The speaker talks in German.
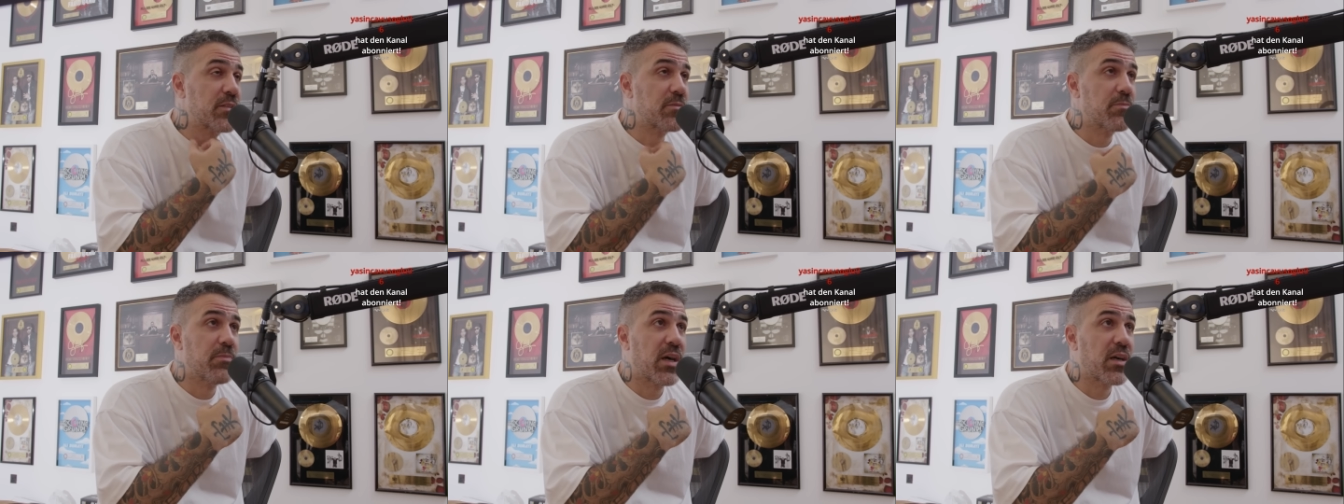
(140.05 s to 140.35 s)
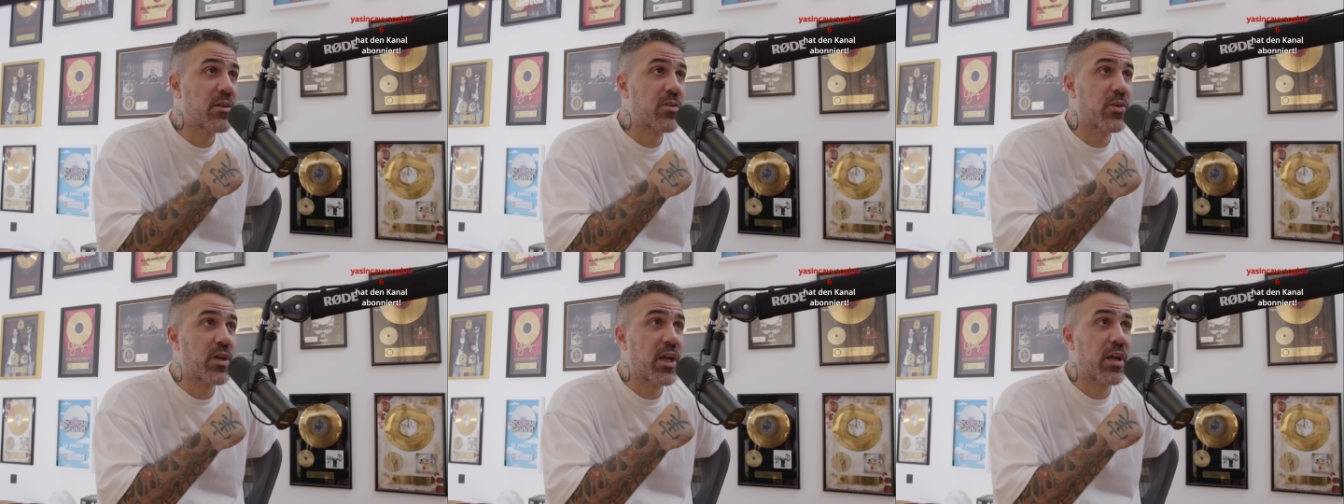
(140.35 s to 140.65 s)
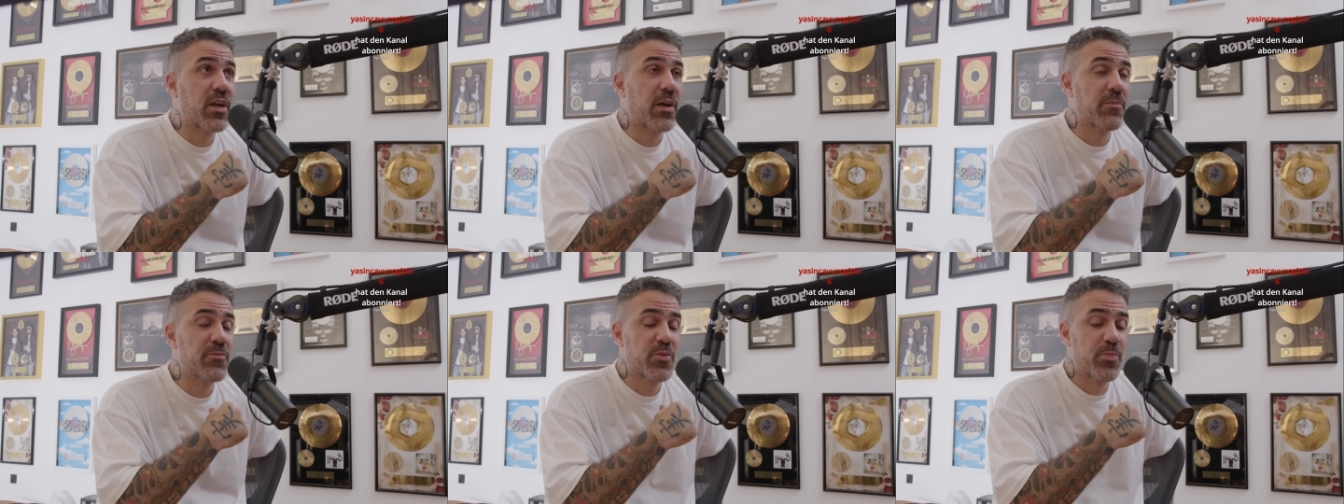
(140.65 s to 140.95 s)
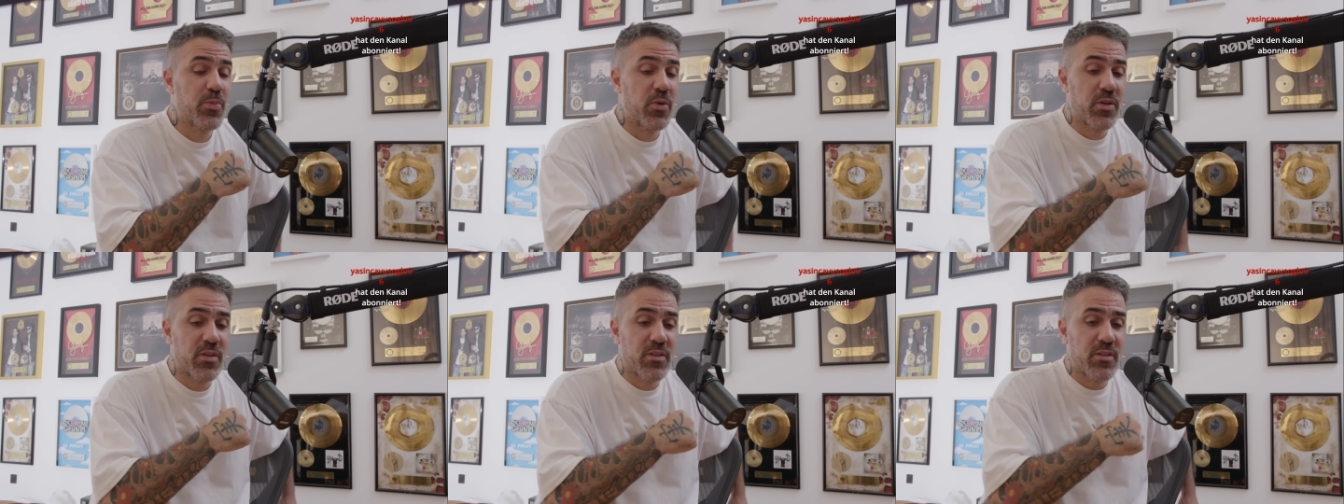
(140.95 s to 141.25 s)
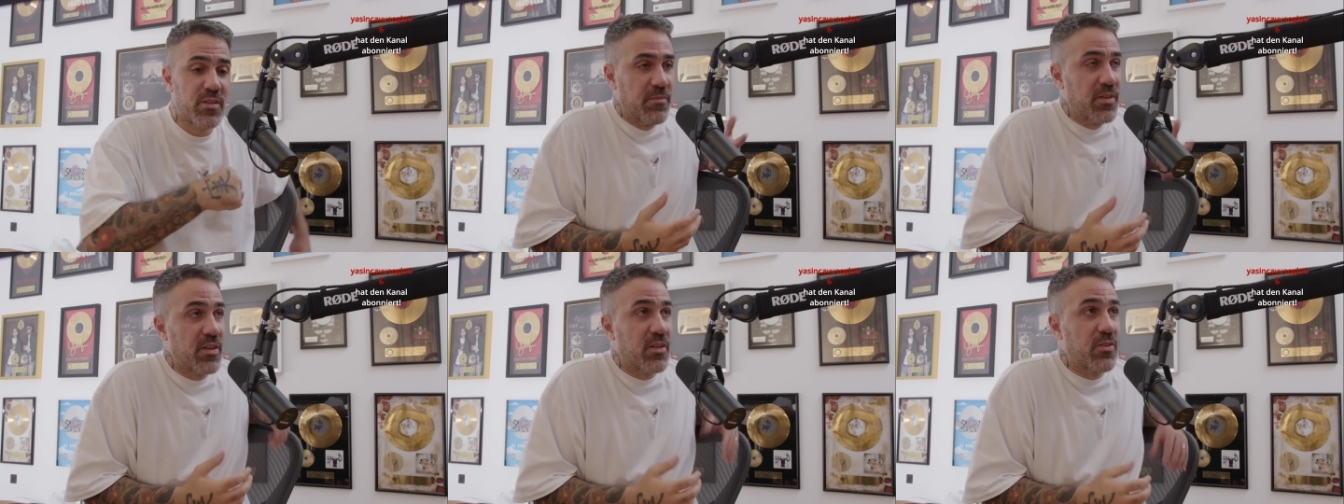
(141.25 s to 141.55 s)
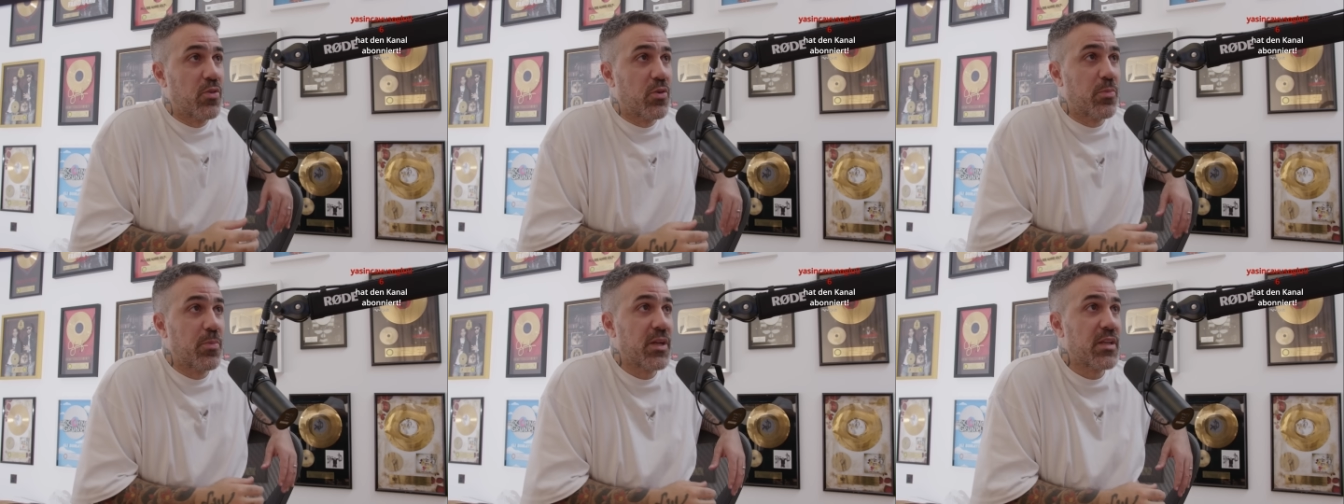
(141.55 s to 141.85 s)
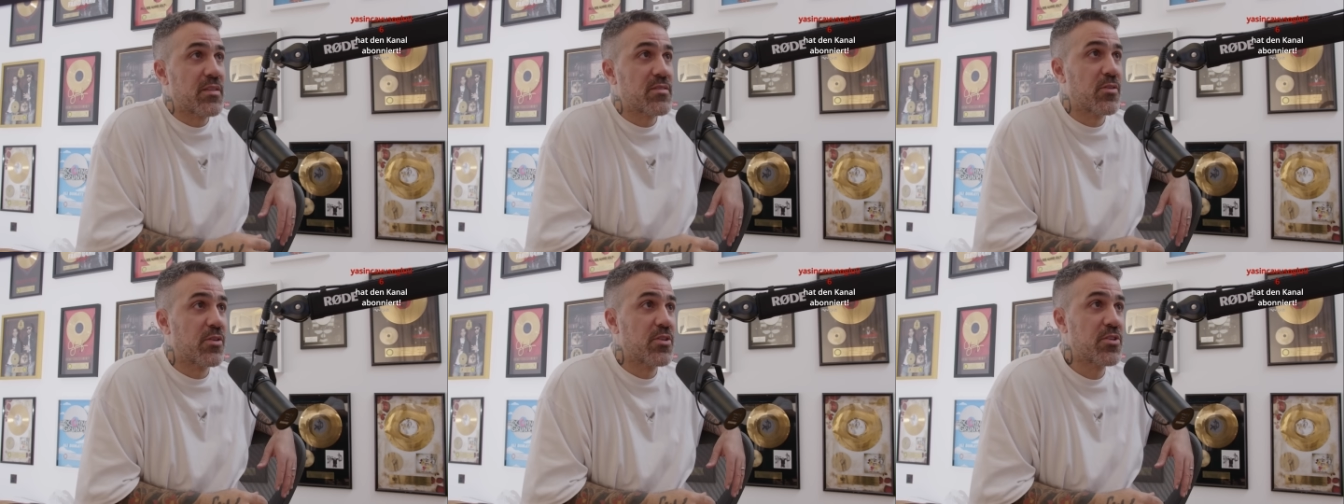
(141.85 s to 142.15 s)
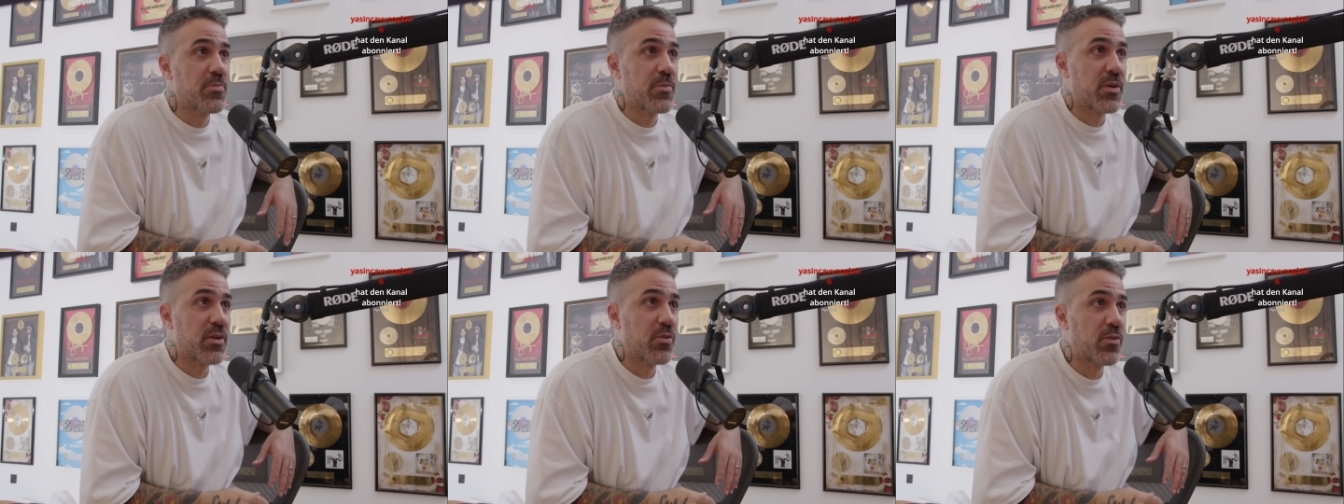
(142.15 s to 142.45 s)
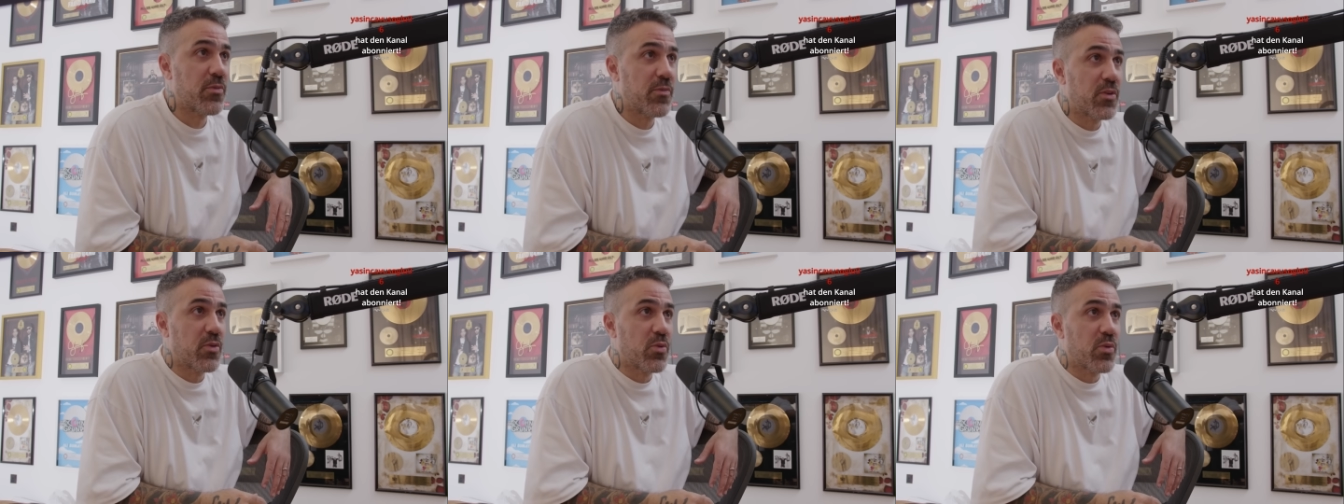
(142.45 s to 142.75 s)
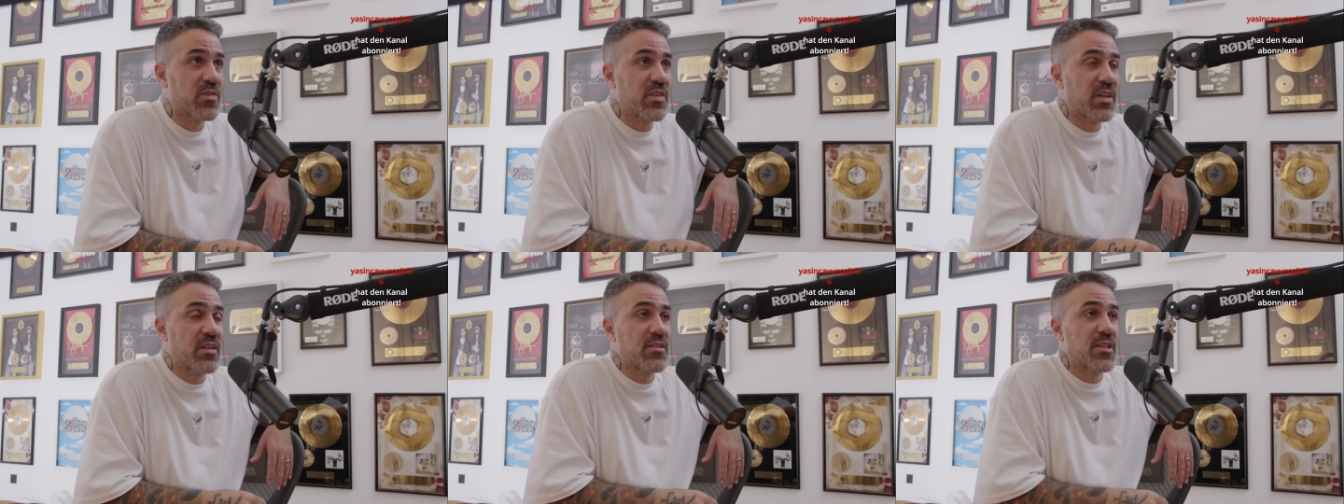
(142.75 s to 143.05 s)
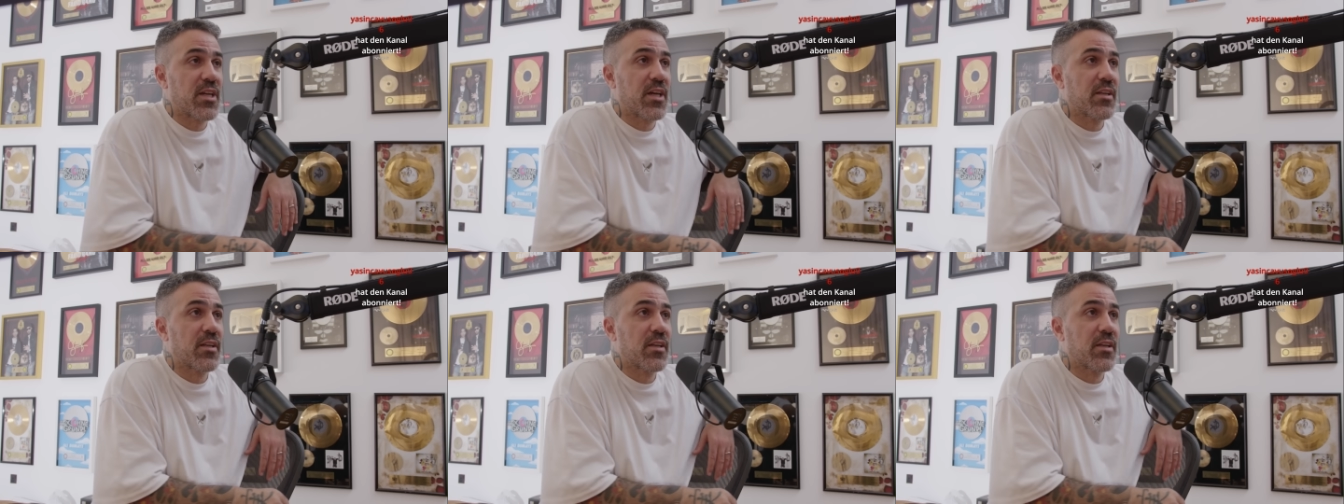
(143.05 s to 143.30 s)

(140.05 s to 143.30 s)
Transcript: Ich mag auch keinen Kampfsport. Ich gucke mir das noch nicht mal irgendwie großartig an.